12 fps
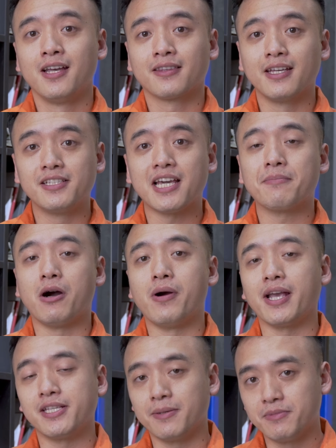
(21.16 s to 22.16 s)
Tình trạng bảo
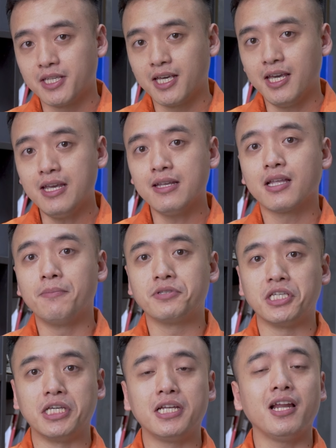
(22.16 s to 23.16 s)
hành chậm trễ, thậm
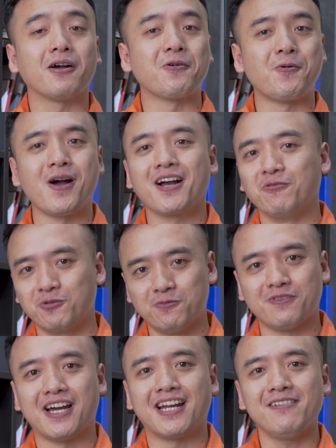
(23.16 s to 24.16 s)
chí là qua cầu
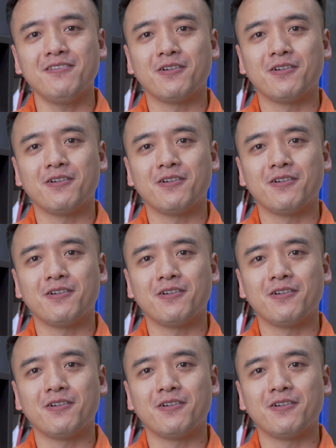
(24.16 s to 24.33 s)
rút ván,